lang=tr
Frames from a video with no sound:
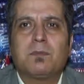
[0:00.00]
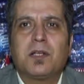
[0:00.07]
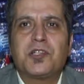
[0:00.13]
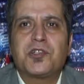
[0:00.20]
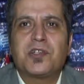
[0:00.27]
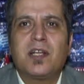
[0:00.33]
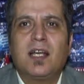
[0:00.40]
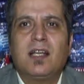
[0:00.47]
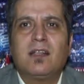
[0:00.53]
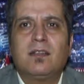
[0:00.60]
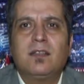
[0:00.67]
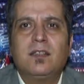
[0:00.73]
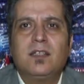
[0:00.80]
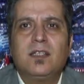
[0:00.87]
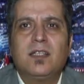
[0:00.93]
başına
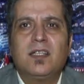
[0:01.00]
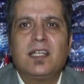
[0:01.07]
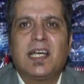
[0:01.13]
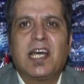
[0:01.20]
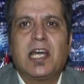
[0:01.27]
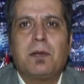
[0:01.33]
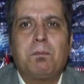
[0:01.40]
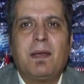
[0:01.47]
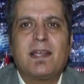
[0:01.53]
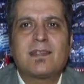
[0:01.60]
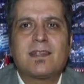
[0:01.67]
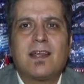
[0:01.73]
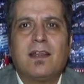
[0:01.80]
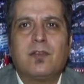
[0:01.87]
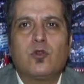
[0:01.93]
45 e,
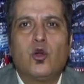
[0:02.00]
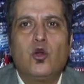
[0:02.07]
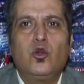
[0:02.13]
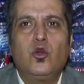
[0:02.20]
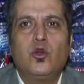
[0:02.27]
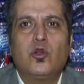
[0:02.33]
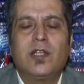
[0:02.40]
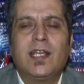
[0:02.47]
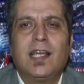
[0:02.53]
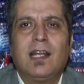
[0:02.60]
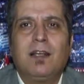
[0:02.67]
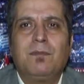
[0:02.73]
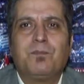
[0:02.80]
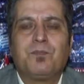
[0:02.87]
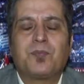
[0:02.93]
sent ödüyor
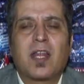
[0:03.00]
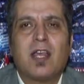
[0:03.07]
diyelim.